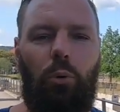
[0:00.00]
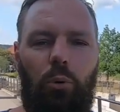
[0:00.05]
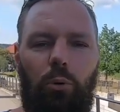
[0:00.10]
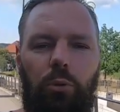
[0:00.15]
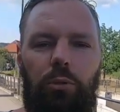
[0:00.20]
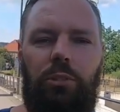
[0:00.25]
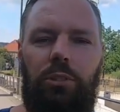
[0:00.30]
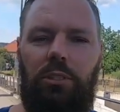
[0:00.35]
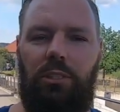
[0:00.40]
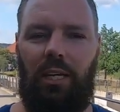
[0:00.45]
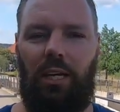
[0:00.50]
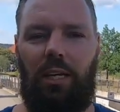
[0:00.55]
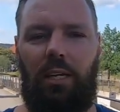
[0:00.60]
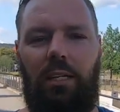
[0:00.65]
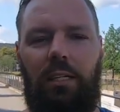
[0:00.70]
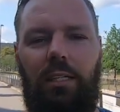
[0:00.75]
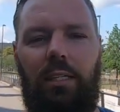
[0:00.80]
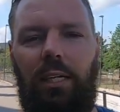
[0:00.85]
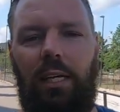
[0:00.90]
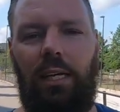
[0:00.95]
Und der
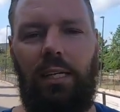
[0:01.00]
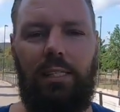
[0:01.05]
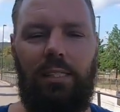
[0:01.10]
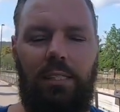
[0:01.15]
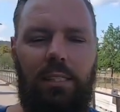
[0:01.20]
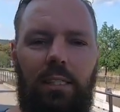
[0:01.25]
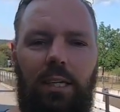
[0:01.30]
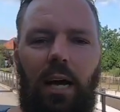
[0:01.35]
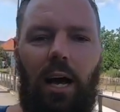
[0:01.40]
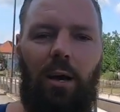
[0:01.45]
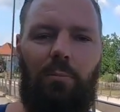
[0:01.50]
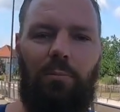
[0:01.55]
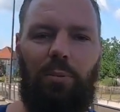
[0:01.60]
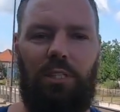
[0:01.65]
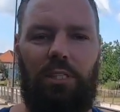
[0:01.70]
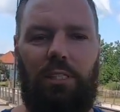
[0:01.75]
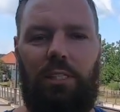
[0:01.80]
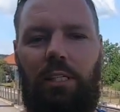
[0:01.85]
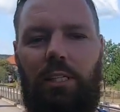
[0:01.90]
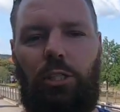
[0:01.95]
nächste
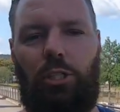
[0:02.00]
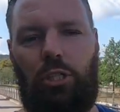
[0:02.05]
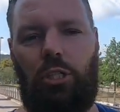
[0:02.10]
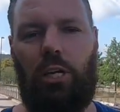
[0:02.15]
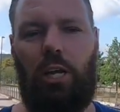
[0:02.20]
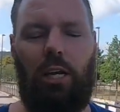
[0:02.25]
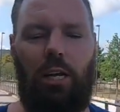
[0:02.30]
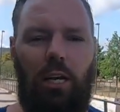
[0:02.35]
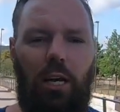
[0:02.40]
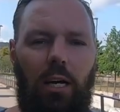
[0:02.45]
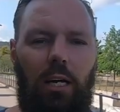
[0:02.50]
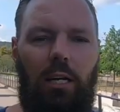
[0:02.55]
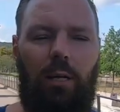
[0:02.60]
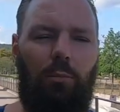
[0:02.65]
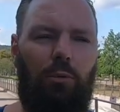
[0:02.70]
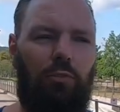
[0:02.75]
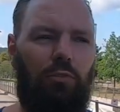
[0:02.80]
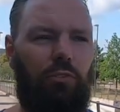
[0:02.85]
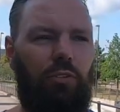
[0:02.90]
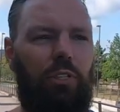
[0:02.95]
HPC-Schnelllader
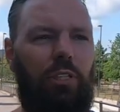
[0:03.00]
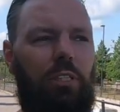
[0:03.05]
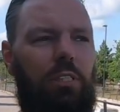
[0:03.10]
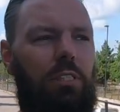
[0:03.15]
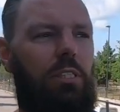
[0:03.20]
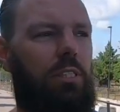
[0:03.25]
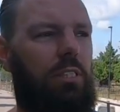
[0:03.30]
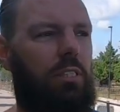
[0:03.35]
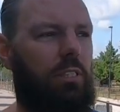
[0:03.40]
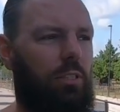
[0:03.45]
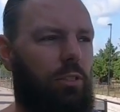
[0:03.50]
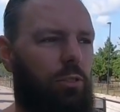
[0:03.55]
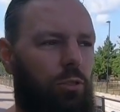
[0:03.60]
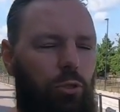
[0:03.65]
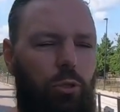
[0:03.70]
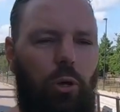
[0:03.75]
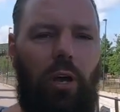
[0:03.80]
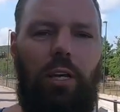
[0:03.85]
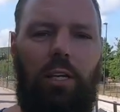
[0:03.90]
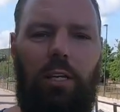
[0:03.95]
befindet sich in
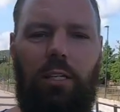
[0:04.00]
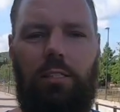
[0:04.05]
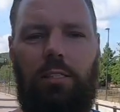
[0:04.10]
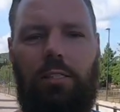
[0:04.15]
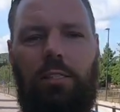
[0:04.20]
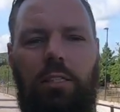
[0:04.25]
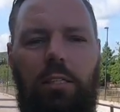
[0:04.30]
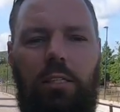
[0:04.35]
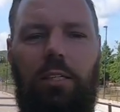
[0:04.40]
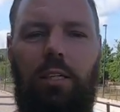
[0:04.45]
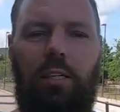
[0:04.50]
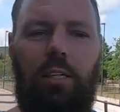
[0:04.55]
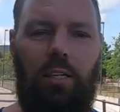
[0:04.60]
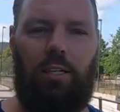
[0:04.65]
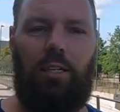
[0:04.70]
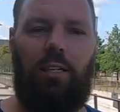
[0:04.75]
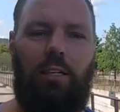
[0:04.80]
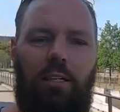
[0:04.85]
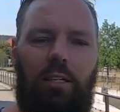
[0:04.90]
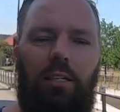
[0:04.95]
Schweditz
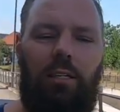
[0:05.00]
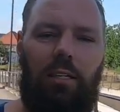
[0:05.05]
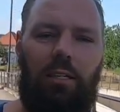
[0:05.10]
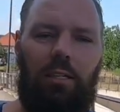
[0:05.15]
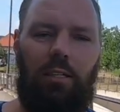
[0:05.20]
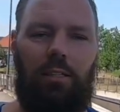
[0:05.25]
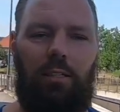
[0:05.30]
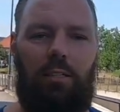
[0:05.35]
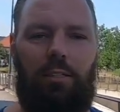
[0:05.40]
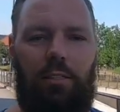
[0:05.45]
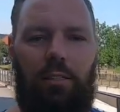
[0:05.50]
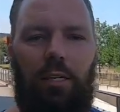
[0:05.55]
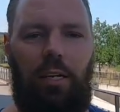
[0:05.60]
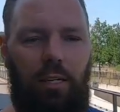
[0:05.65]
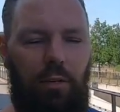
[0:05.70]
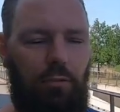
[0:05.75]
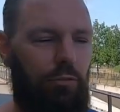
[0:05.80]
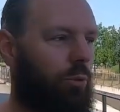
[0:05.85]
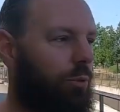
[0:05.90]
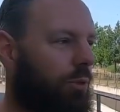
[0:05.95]
äh, an
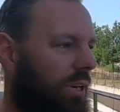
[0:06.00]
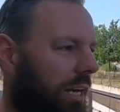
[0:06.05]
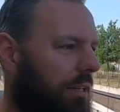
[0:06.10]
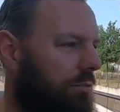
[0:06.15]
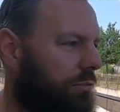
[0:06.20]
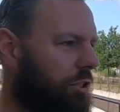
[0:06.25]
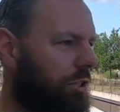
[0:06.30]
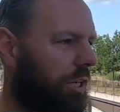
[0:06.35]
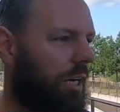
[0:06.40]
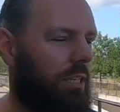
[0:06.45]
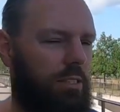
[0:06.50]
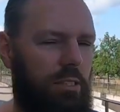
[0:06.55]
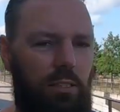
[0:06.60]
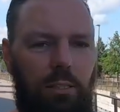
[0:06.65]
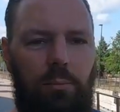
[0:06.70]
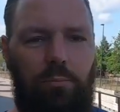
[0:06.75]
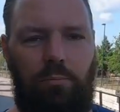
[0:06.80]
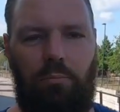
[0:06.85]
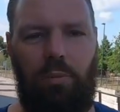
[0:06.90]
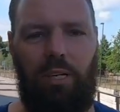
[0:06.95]
der
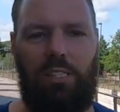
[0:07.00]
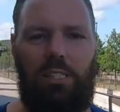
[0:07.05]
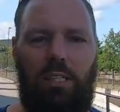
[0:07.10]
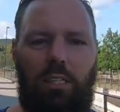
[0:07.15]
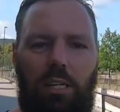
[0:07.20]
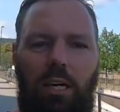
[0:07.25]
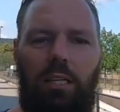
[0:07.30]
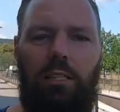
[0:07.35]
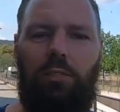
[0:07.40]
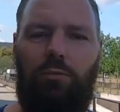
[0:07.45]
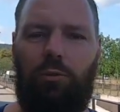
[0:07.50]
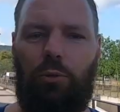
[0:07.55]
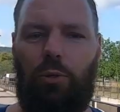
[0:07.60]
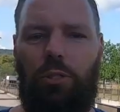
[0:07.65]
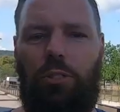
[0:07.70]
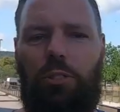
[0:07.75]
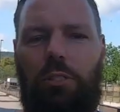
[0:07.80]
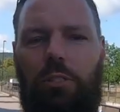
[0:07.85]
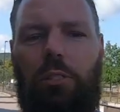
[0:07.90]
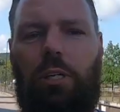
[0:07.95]
Flughafenstraße. Mal sehen, relativ
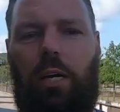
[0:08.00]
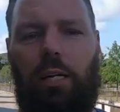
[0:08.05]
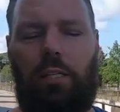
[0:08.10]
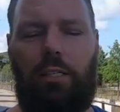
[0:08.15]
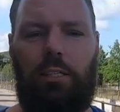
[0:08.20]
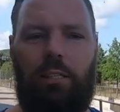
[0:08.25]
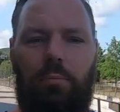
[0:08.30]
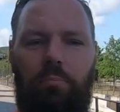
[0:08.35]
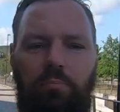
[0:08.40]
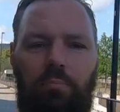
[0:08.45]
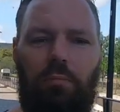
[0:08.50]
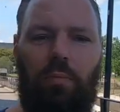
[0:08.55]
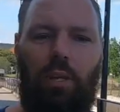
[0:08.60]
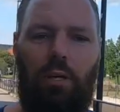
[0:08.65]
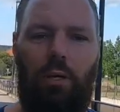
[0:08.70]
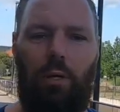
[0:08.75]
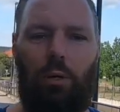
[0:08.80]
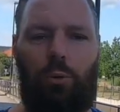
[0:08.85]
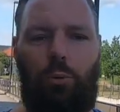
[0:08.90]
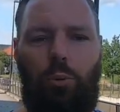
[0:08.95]
neues Teilchen.
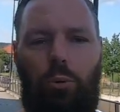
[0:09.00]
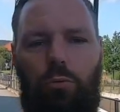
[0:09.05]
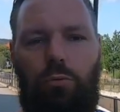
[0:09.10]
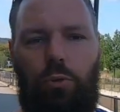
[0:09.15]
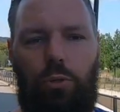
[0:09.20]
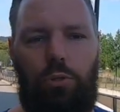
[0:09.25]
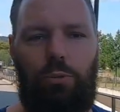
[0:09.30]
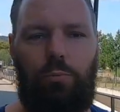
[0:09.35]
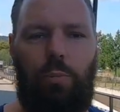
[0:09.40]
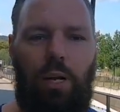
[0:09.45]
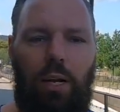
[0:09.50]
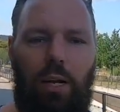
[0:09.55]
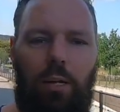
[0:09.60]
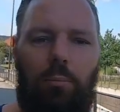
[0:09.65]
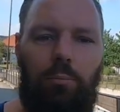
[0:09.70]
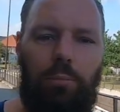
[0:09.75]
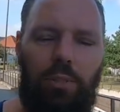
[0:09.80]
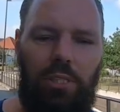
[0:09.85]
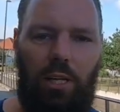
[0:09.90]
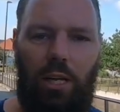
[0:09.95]
Gucken wir uns mal an.
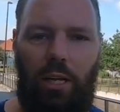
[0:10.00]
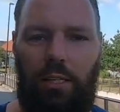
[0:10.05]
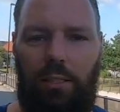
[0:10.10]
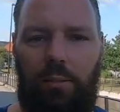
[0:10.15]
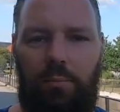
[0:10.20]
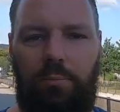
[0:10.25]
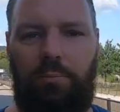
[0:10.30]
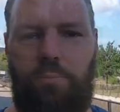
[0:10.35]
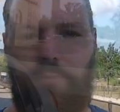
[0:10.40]
Bis gleich.